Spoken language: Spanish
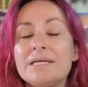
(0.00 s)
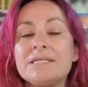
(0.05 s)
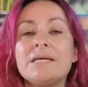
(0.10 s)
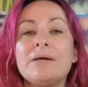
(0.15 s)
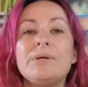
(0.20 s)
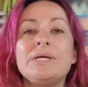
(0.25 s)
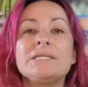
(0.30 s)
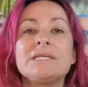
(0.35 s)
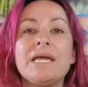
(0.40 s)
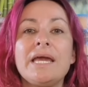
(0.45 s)
Ya
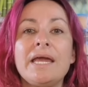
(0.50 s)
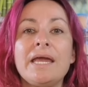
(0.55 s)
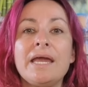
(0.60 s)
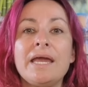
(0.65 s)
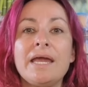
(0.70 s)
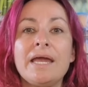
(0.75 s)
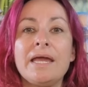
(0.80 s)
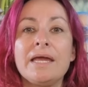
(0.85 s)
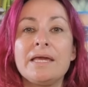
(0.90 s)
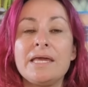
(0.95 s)
sabéis
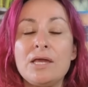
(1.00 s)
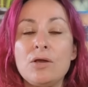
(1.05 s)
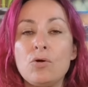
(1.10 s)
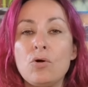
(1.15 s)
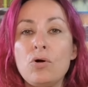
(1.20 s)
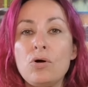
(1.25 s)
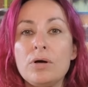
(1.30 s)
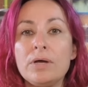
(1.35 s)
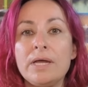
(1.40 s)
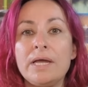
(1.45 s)
que
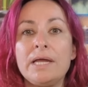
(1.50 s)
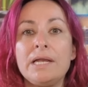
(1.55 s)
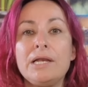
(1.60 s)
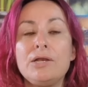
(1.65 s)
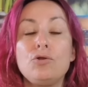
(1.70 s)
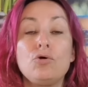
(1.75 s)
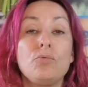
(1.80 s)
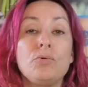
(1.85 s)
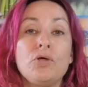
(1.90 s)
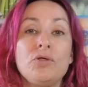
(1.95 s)
Kiko,
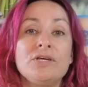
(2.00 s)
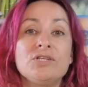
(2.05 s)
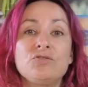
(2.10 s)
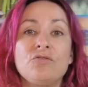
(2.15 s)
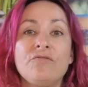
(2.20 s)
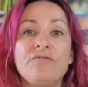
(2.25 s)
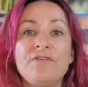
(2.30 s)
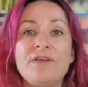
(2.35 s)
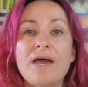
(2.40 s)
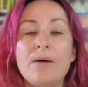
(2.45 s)
el novio de
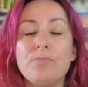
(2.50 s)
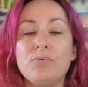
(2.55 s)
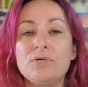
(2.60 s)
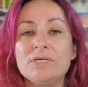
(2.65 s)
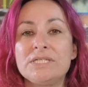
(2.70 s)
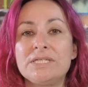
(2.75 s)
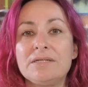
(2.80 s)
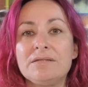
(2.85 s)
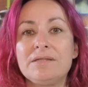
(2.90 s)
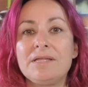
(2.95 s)
Sofía,
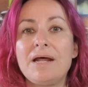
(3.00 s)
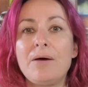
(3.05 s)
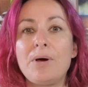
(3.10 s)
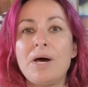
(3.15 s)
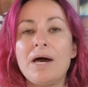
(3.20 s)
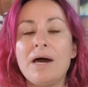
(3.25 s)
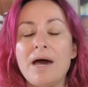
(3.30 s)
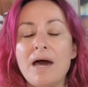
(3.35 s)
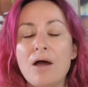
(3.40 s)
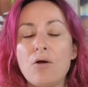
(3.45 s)
pues
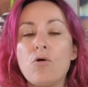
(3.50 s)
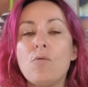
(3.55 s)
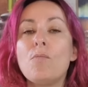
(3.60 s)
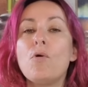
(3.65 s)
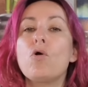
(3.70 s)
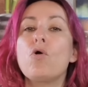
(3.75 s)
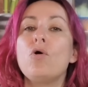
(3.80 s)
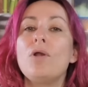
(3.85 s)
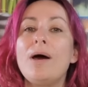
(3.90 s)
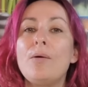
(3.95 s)
trabaja
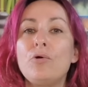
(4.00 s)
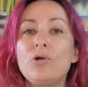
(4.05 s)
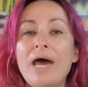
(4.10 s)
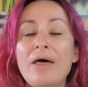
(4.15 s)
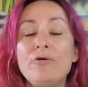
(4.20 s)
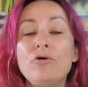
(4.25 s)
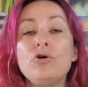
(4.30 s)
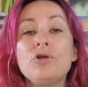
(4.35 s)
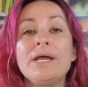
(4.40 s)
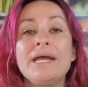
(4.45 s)
como
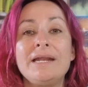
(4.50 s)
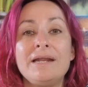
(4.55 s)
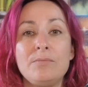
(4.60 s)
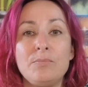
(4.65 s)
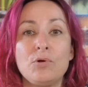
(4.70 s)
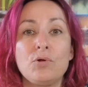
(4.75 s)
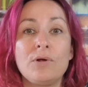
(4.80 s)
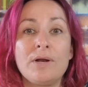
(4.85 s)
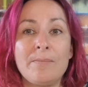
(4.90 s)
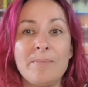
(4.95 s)
colaborador en
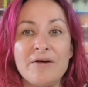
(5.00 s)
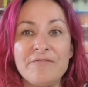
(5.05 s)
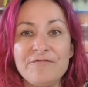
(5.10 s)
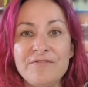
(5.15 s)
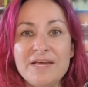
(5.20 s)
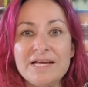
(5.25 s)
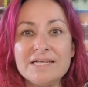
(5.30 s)
el programa